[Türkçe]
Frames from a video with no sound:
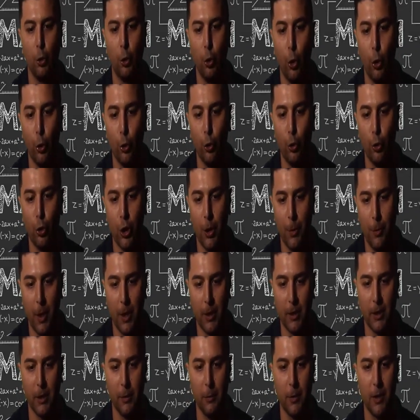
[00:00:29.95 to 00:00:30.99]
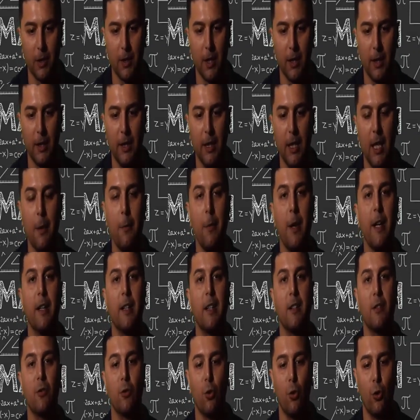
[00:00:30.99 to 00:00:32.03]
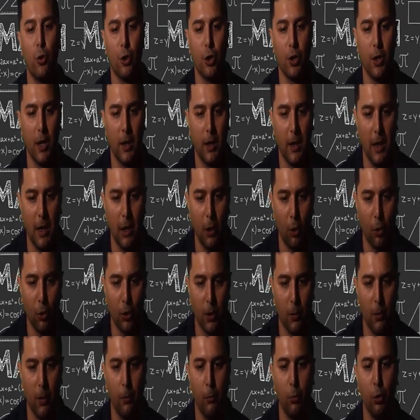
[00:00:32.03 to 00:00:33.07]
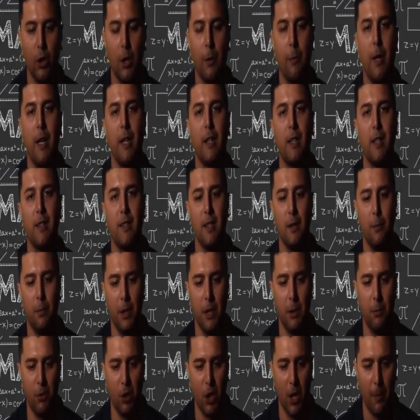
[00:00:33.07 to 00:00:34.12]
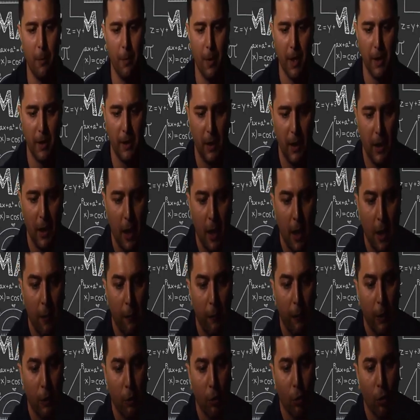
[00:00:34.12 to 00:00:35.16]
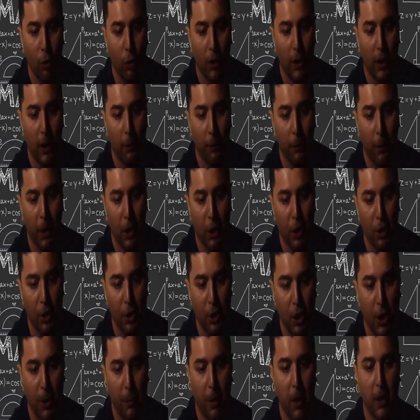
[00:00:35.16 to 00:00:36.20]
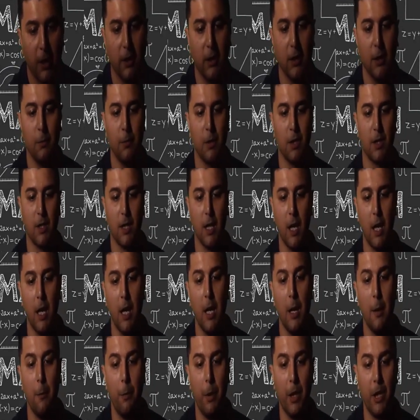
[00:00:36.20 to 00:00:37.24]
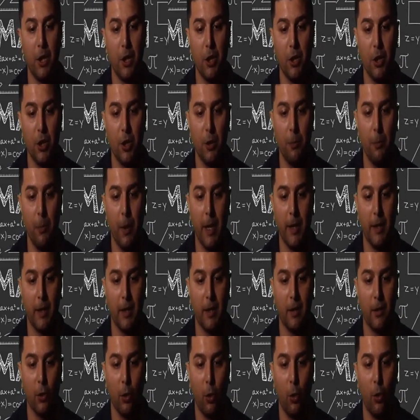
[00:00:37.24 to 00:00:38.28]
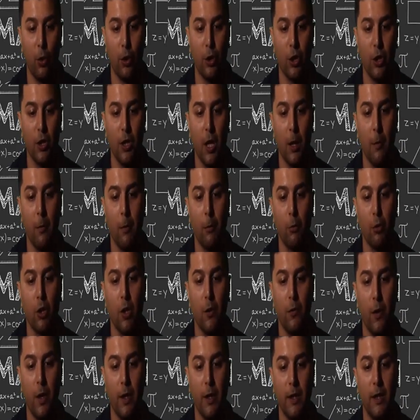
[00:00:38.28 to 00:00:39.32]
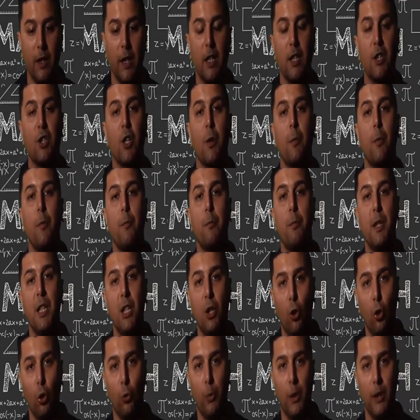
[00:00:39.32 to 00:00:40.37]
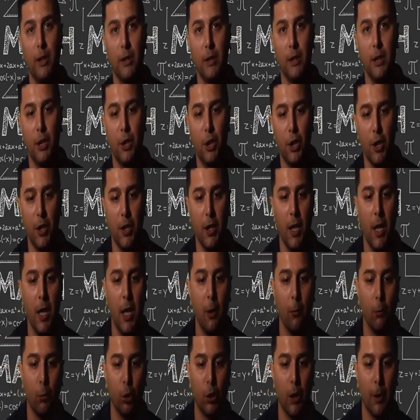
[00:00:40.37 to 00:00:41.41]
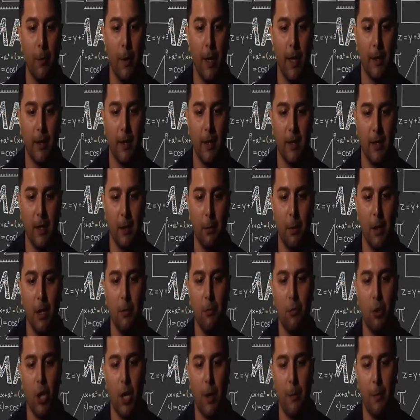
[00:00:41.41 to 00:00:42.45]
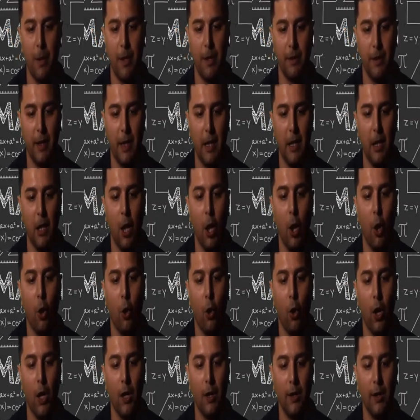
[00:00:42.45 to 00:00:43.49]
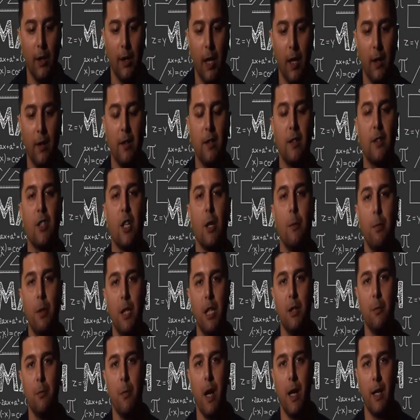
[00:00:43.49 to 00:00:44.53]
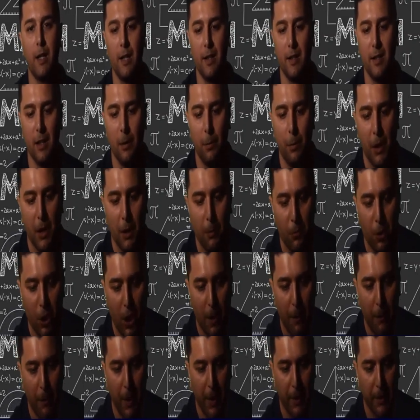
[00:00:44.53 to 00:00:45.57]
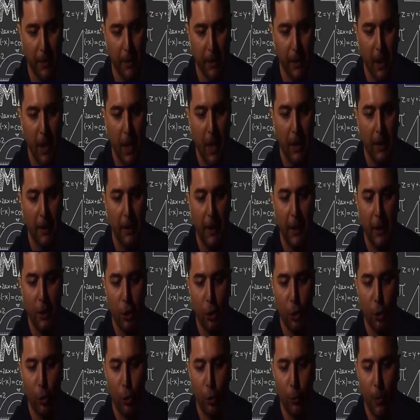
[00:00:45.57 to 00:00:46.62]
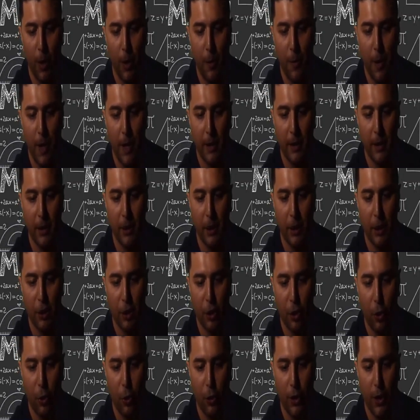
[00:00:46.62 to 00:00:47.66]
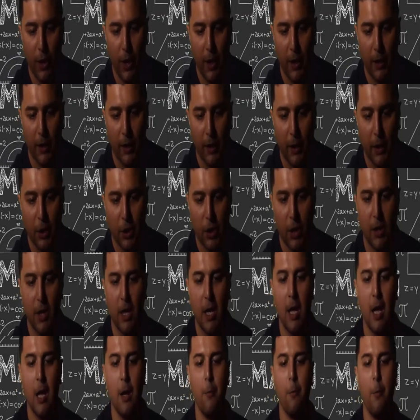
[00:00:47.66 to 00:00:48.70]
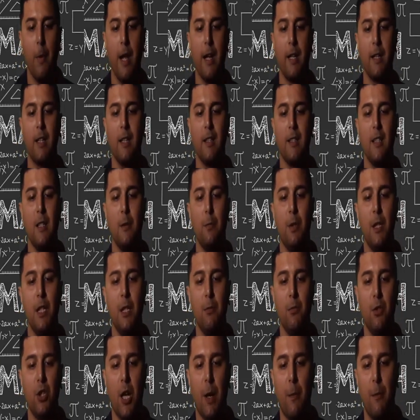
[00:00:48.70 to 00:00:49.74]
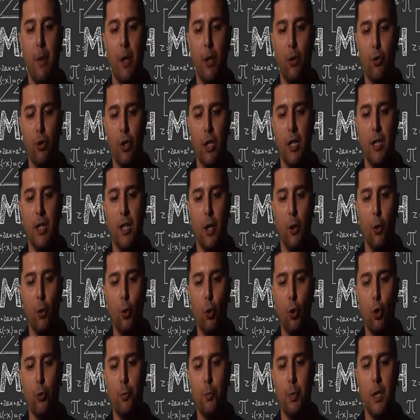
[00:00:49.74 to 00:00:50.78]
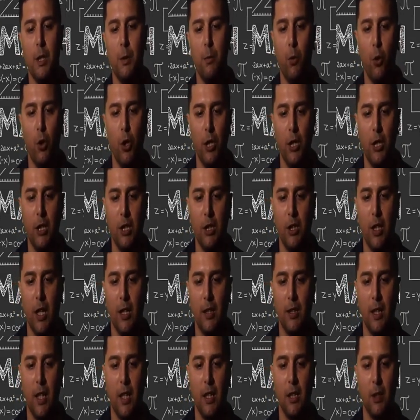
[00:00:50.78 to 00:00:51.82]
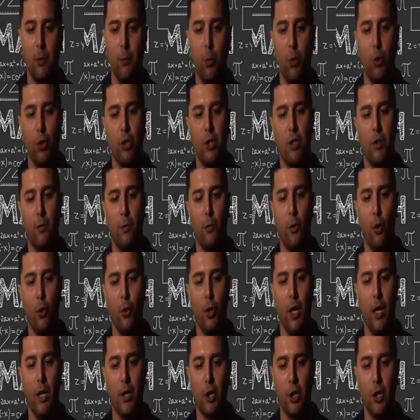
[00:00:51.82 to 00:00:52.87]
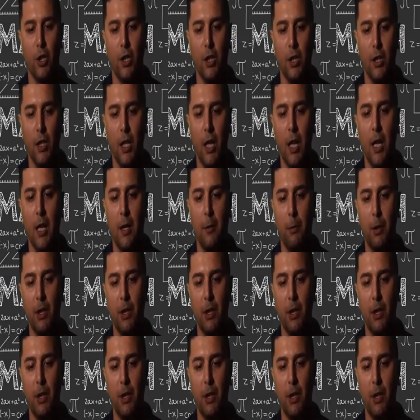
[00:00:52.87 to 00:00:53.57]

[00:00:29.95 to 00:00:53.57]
Dördüncüye baktığımızda yine merkezi orijinde değil. O zaman bu da merkezil birim çember değil. Ve son olarak beşinciye baktığımızda beşincinin merkezi orijinde ama bu sefer de yarıçapı bir olmadığı için bu da merkezil birim çember değil. O halde yalnızca bir merkezil birim çemberdir. Geçiyorum hemen ikinci örneğe arkadaşlar merkezil birim çember üzerinde 3 pi bölü 2 radyanlık pozitif yönlü açının